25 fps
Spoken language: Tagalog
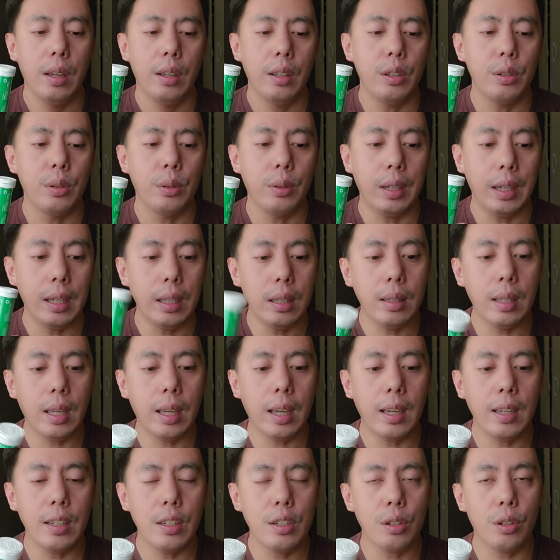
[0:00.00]
yung
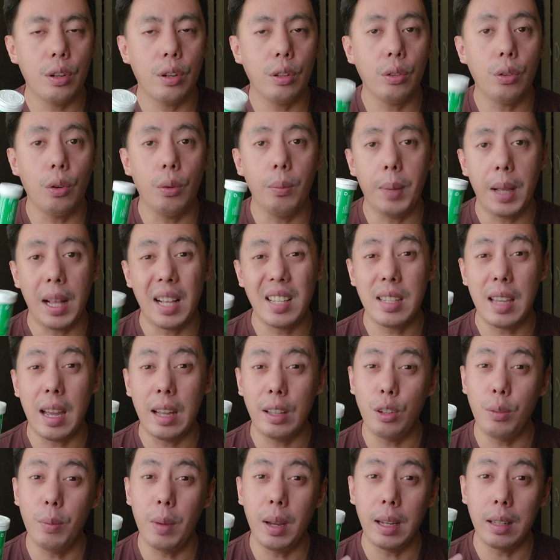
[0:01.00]
indication kung para
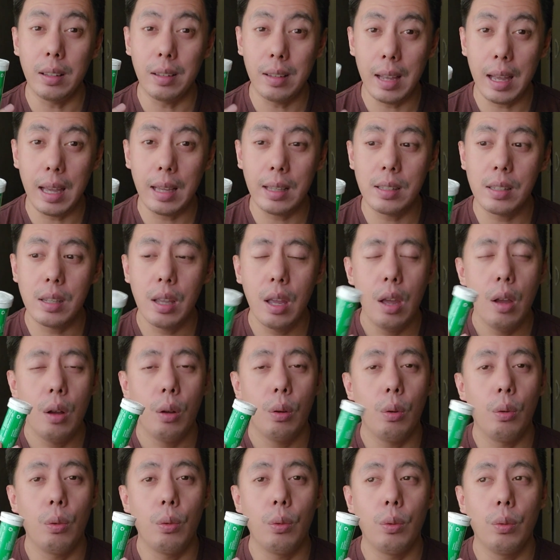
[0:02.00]
saan yung mga drugs,
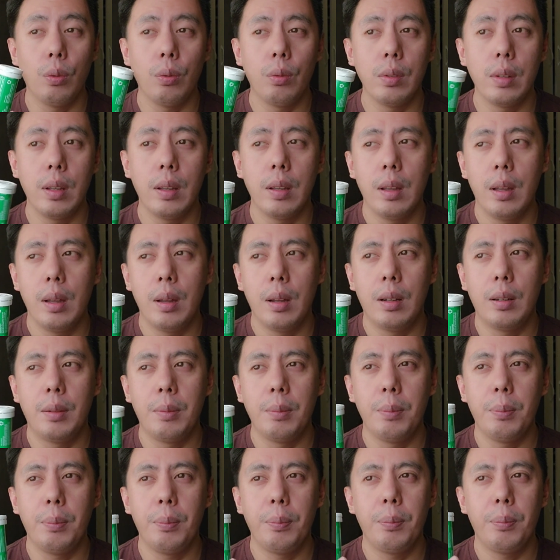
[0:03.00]
kung
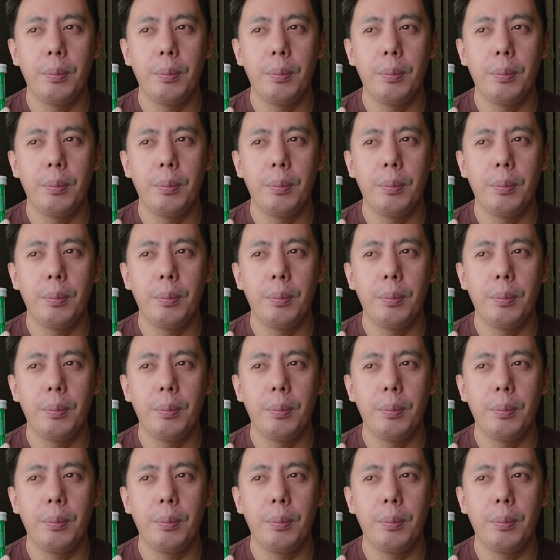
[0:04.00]
um,